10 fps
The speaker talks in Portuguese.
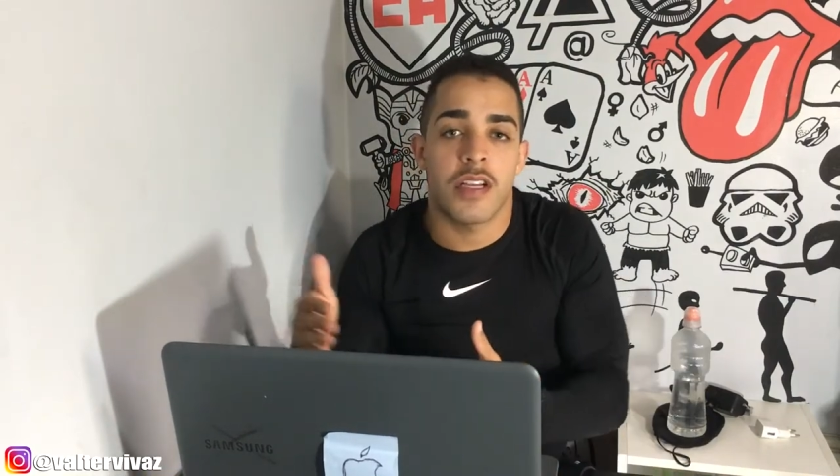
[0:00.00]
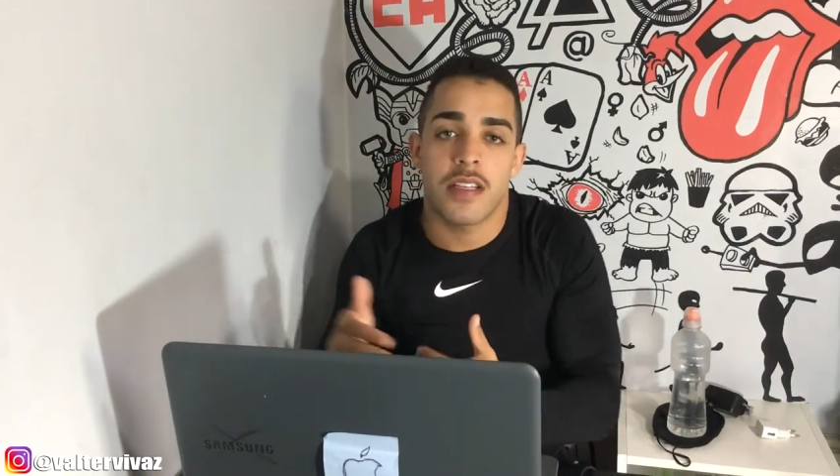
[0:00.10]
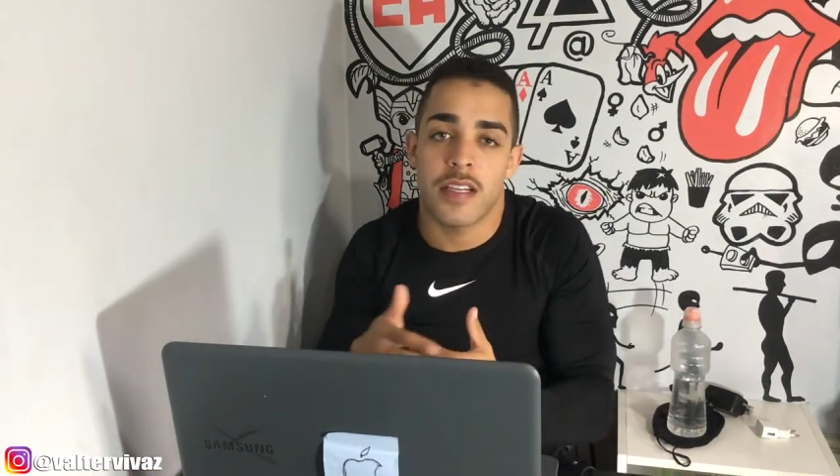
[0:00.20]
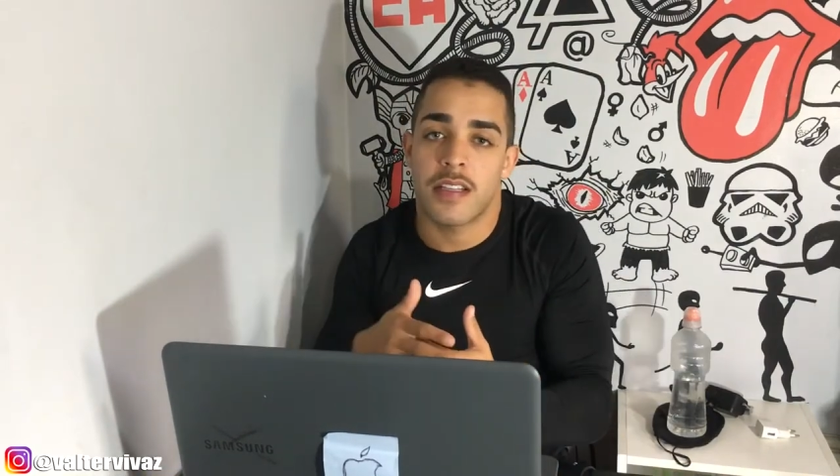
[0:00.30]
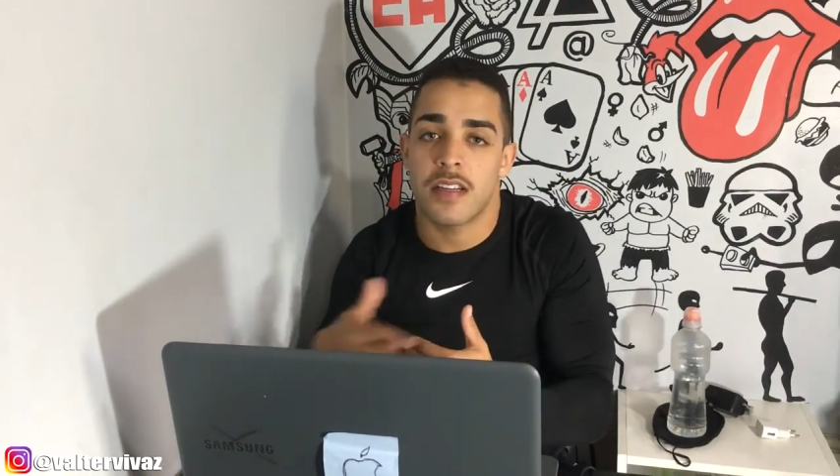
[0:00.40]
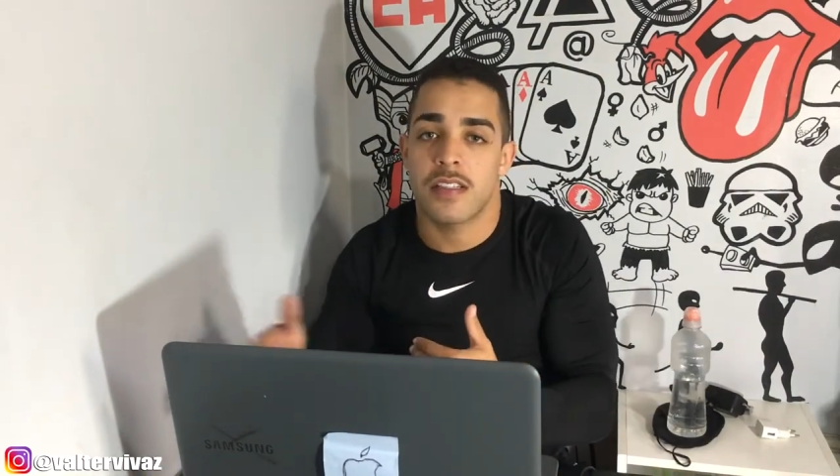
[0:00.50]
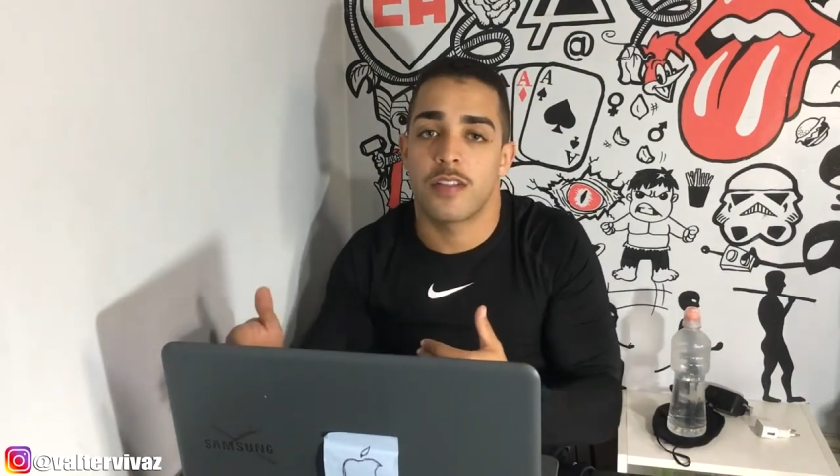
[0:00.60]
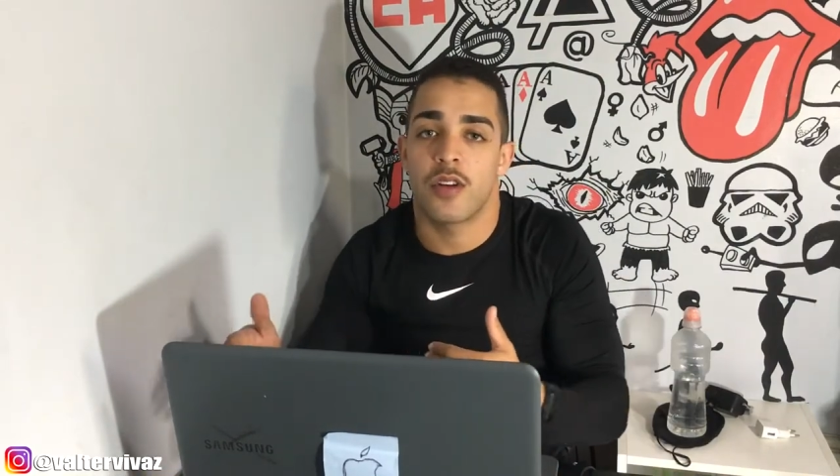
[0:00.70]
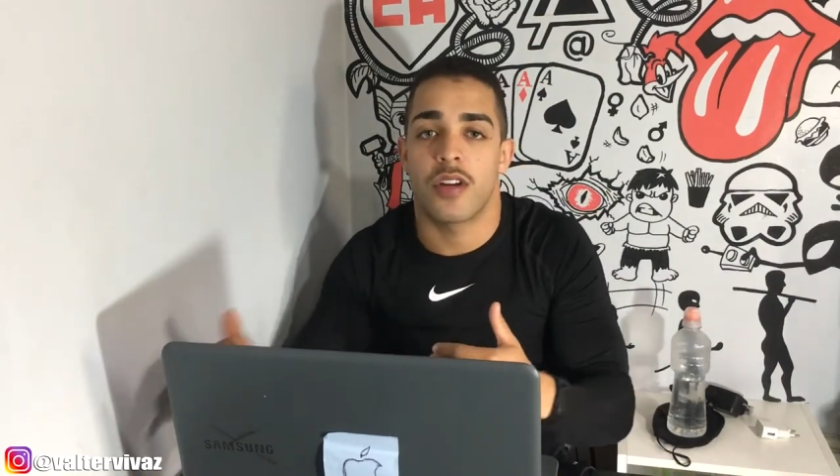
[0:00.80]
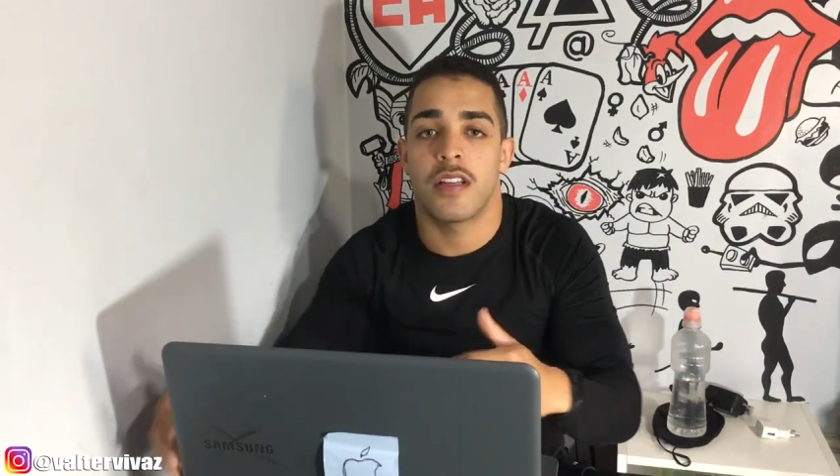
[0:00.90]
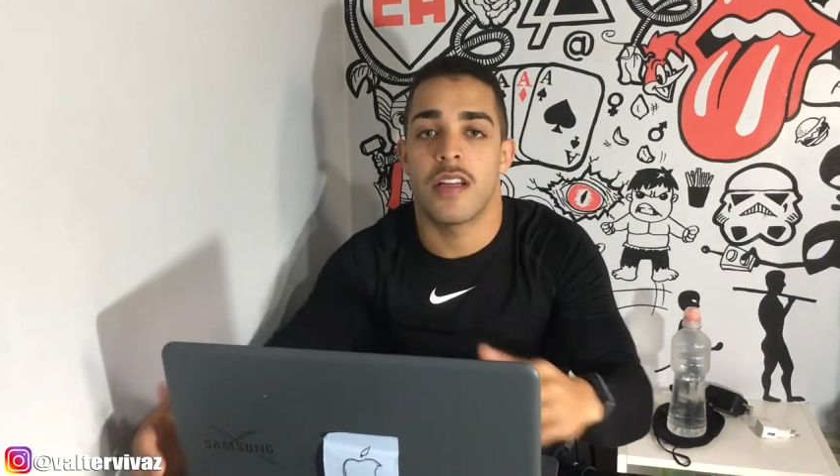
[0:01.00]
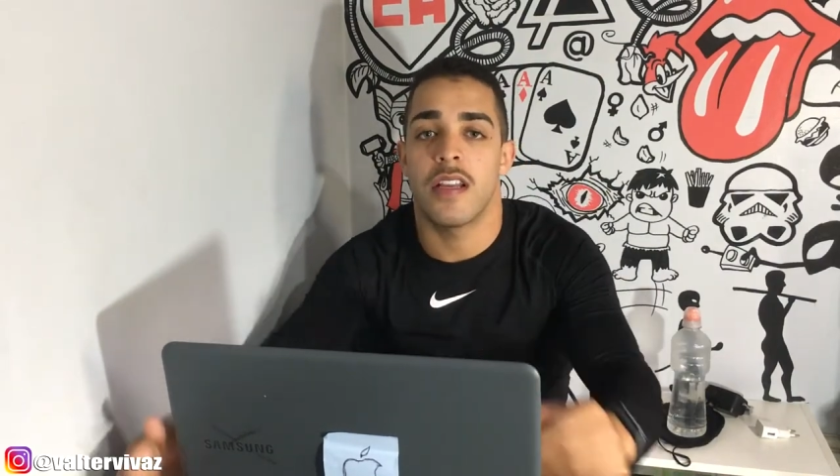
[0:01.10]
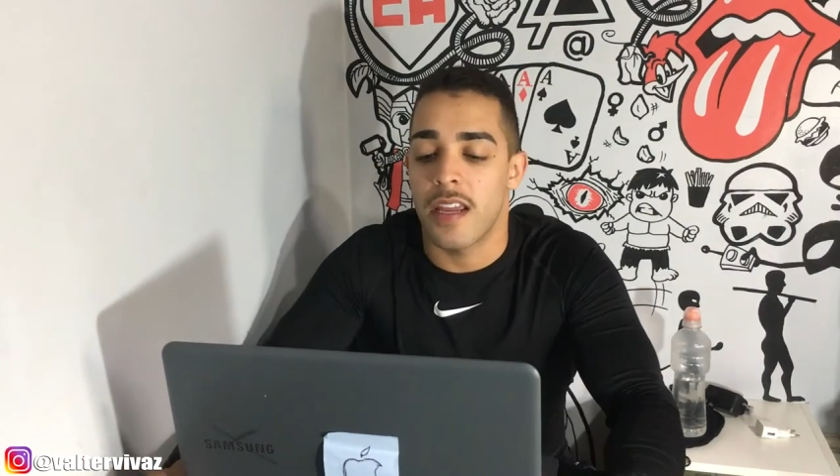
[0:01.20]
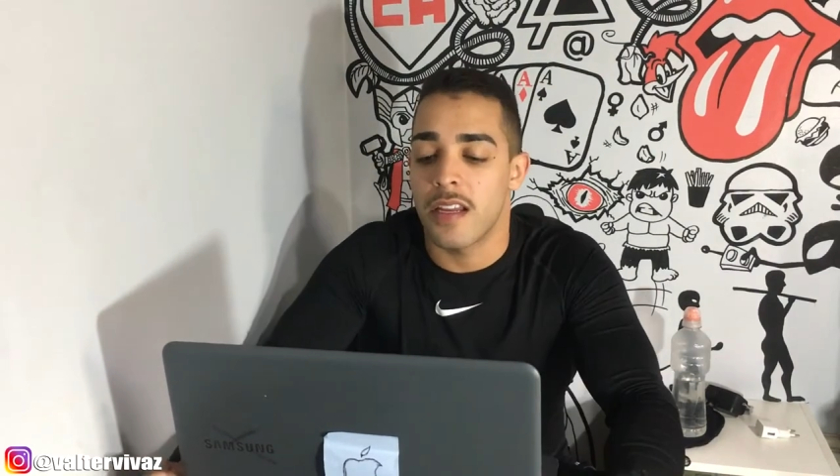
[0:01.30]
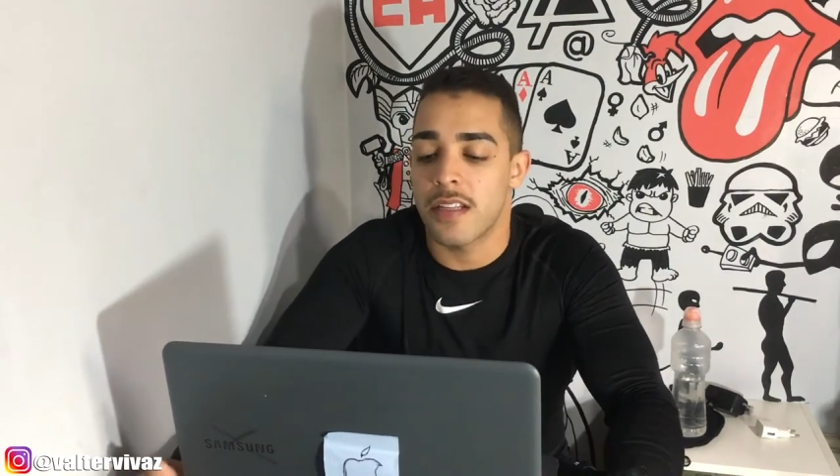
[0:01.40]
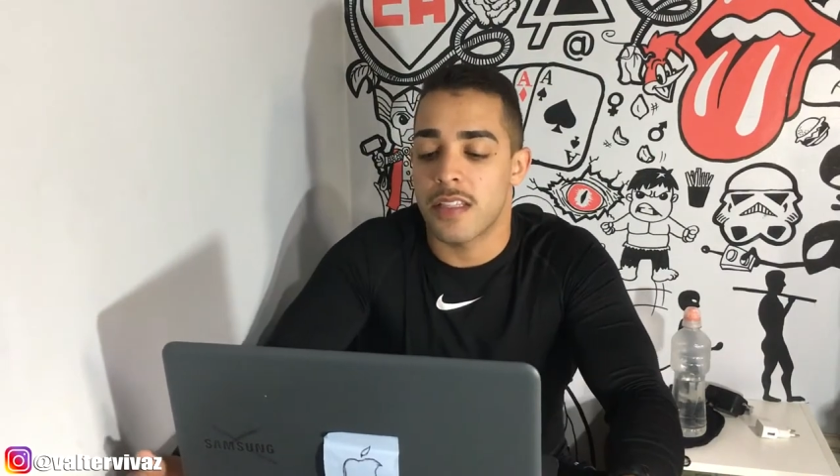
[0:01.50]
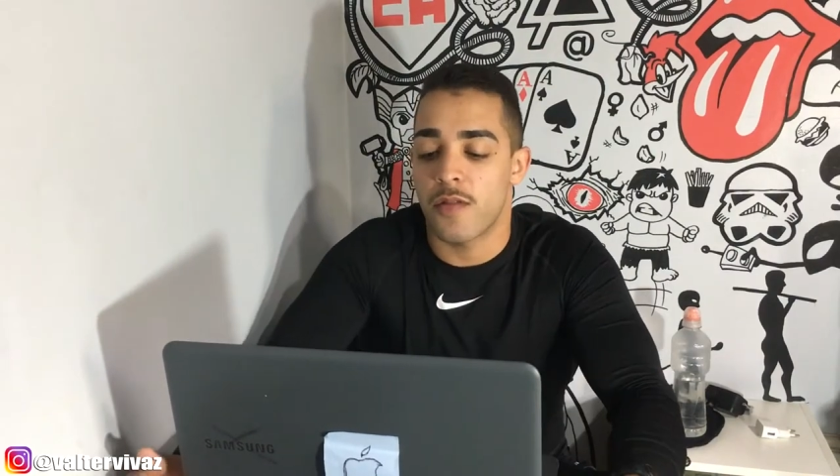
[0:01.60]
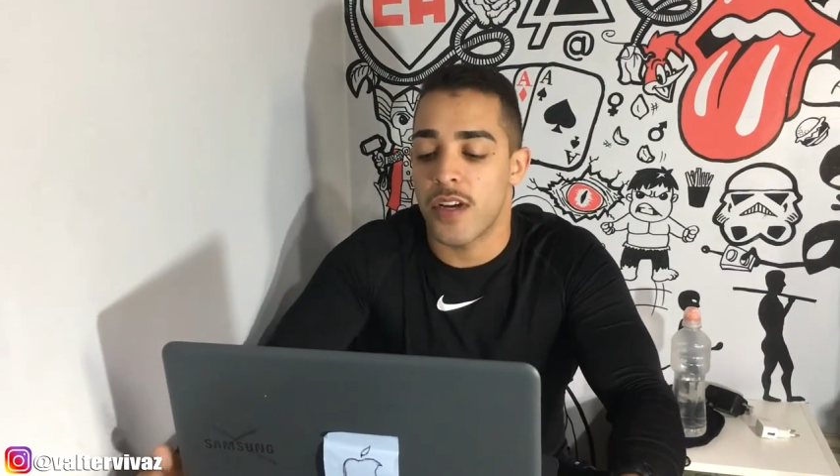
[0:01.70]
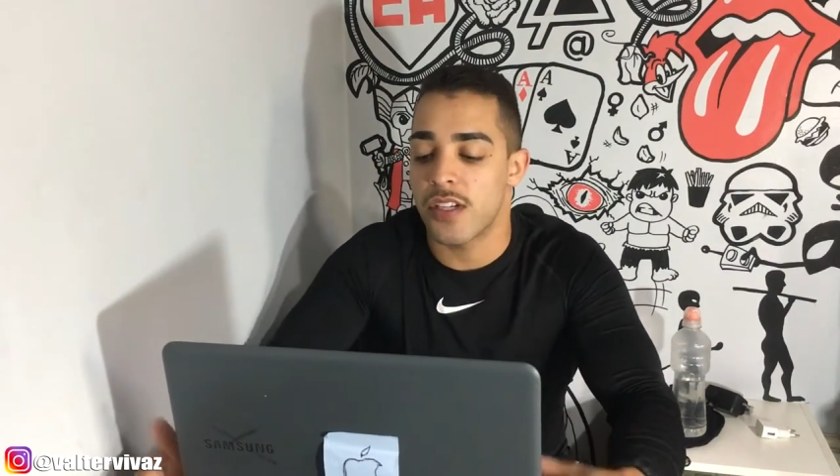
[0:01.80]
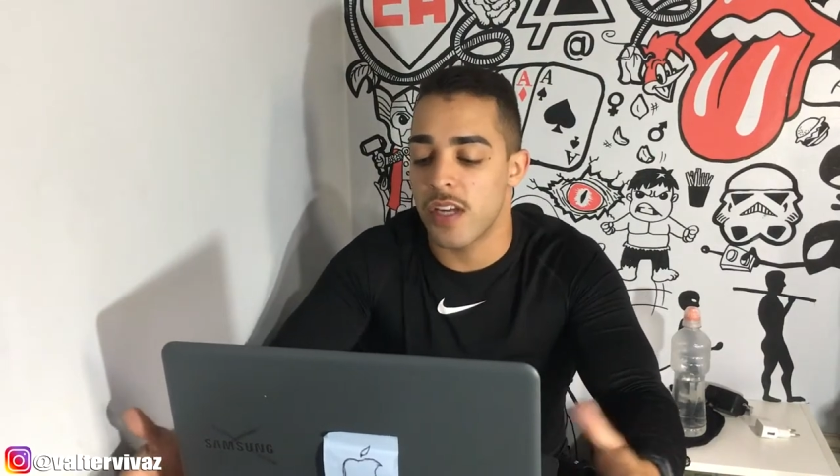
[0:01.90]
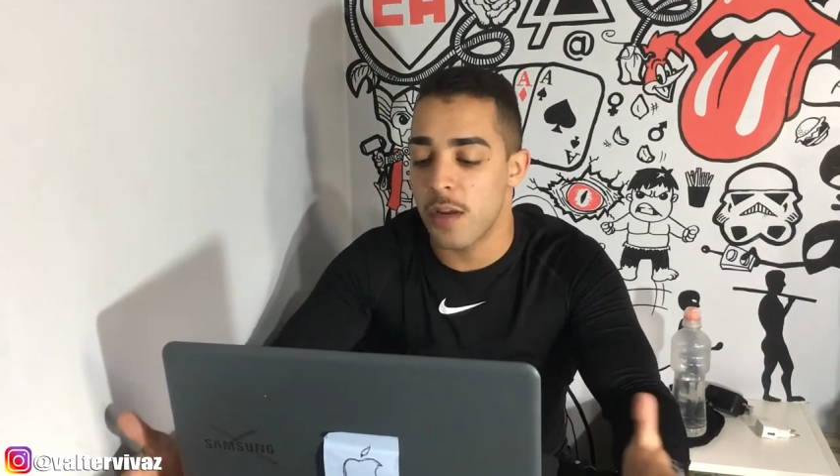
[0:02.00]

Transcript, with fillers: essa trajetória dele em relação a Shea.